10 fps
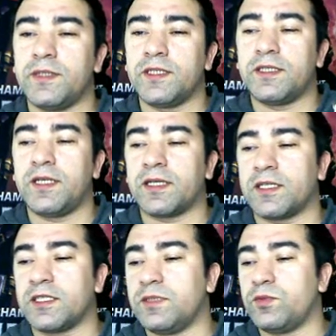biriktirerek
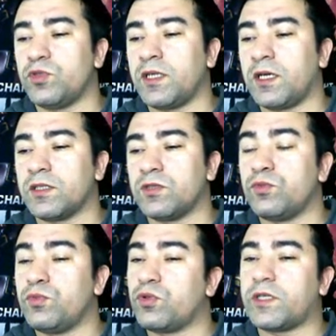rakibin üzerine attığı
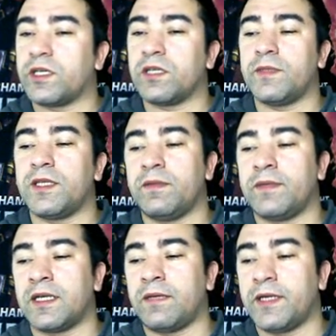o büyük kanamalarla
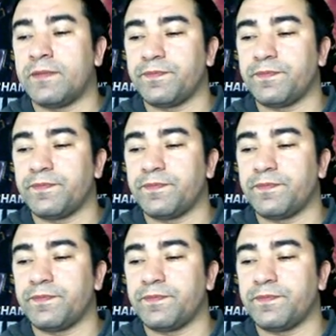beraber